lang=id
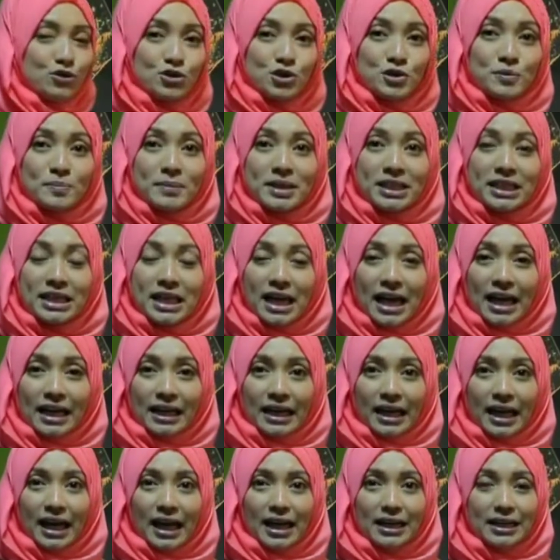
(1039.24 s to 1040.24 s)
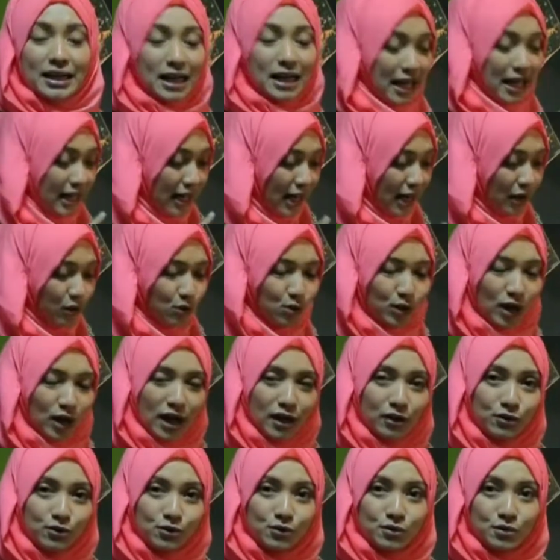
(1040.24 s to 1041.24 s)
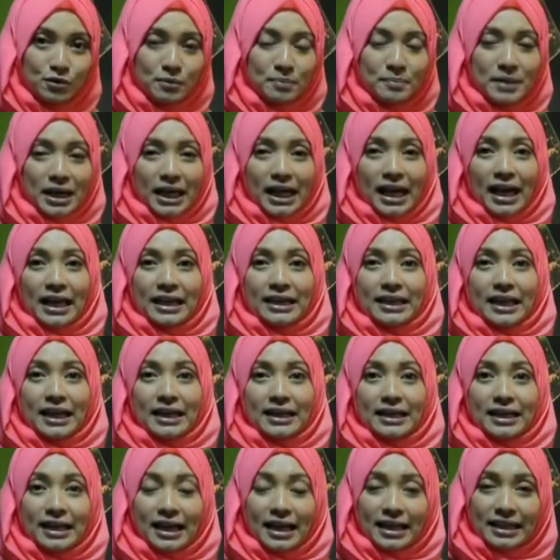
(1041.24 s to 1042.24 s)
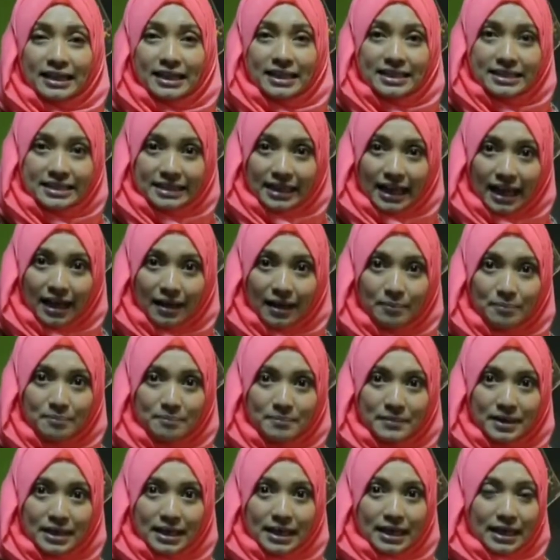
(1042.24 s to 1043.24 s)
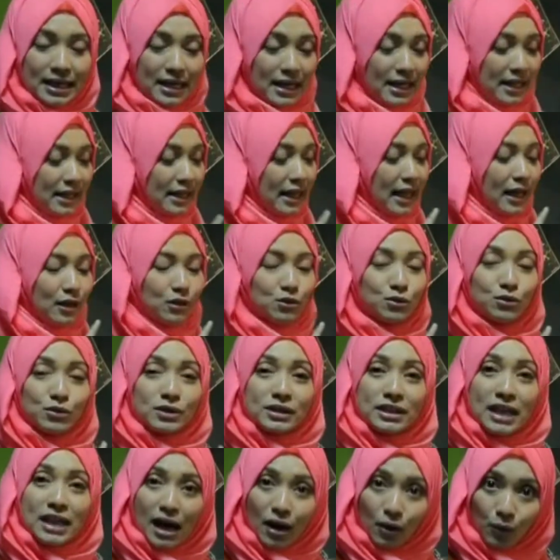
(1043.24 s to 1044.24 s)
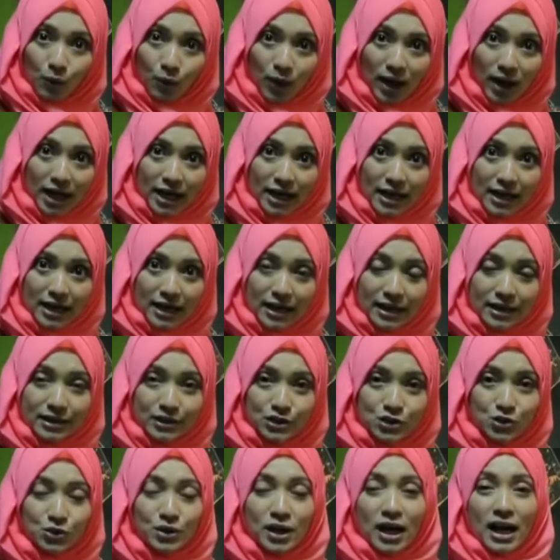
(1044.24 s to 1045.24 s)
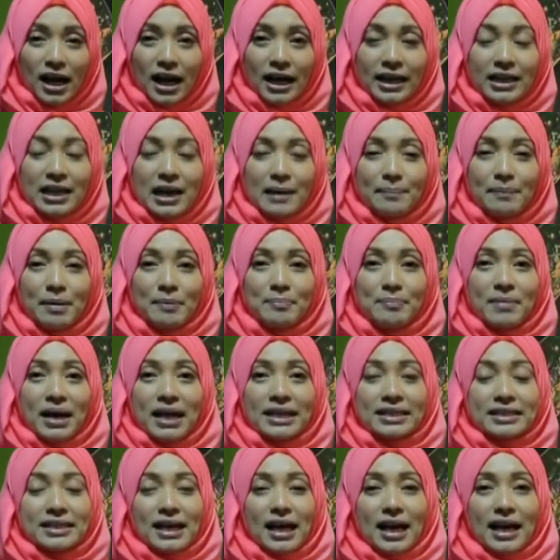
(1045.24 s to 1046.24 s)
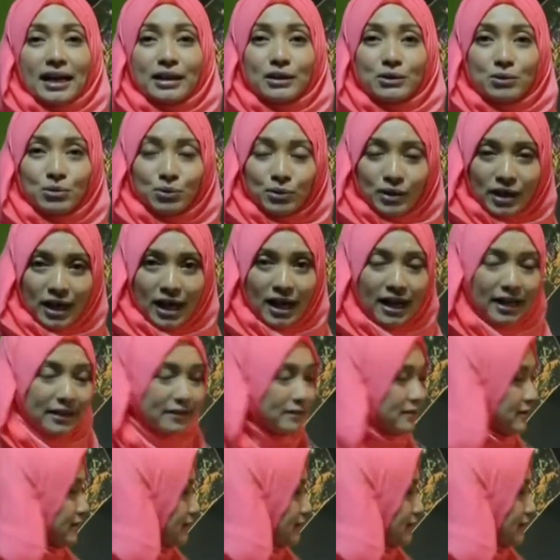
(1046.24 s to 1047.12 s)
khusus menyiarkan lagu-lagu berkaitan dengan Islam, lalu dakwah, juga ada pembacaan Quran.